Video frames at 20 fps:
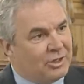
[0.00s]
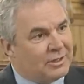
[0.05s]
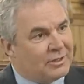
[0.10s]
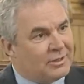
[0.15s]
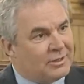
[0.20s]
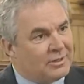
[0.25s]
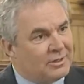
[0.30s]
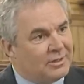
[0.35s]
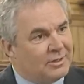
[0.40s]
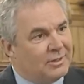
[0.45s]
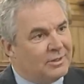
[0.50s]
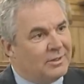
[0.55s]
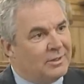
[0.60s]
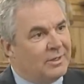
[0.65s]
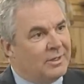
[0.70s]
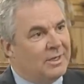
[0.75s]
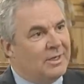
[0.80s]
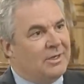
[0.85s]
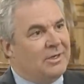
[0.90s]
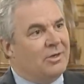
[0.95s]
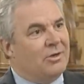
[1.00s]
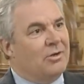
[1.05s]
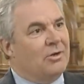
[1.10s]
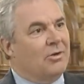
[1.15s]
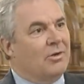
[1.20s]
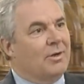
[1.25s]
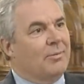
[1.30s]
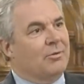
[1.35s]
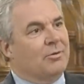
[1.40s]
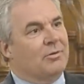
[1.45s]
educado con lógica a
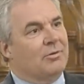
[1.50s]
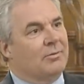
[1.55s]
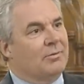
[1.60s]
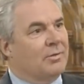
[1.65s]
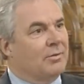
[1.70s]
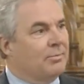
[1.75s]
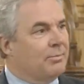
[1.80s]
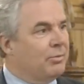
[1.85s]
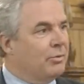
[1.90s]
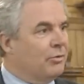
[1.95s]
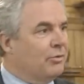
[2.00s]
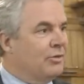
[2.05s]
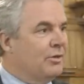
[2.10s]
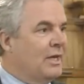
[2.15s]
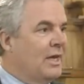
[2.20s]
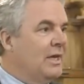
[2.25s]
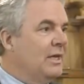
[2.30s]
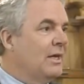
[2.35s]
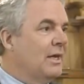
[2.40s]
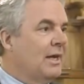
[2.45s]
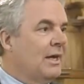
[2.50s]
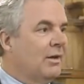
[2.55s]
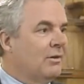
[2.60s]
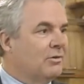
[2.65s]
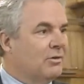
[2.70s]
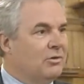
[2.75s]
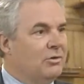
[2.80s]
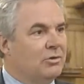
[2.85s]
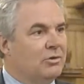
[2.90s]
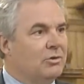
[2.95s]
usar los datos como municiones
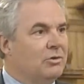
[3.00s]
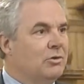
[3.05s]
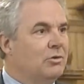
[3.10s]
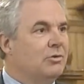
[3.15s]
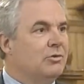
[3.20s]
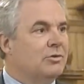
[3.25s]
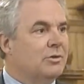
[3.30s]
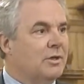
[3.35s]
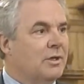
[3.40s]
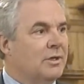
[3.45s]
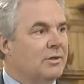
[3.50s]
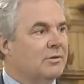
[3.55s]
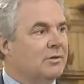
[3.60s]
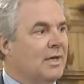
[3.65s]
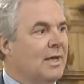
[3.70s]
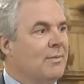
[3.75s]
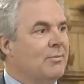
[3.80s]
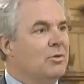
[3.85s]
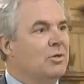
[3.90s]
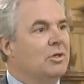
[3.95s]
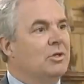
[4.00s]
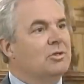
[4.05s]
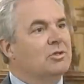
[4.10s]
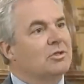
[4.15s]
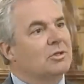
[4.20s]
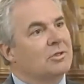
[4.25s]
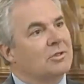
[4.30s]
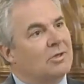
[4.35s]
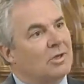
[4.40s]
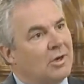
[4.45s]
para
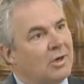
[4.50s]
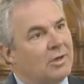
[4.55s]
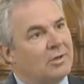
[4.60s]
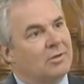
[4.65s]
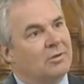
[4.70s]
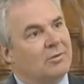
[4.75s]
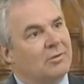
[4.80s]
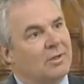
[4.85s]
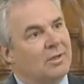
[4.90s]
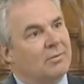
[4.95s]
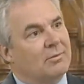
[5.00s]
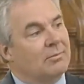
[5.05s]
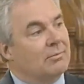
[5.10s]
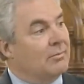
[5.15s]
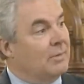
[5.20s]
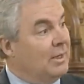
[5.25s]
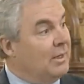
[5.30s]
argumentar que una cosa